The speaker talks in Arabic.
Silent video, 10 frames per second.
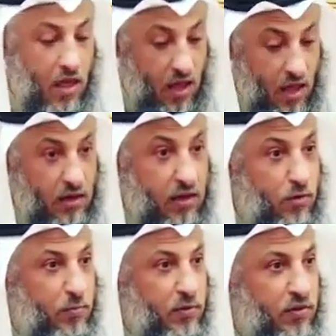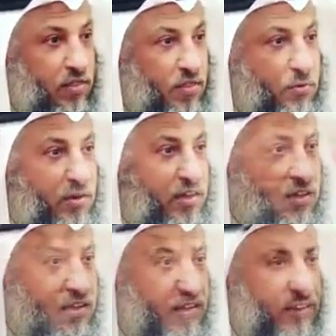آل يوم تفضحني آل
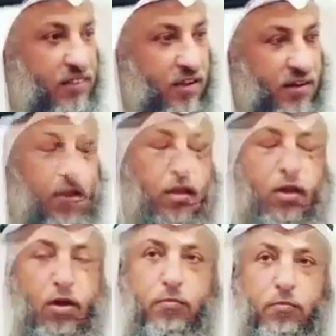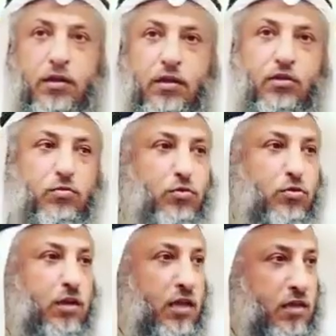يوم تفضحني اللهم إني تبت
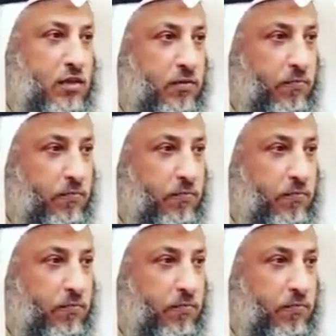إليك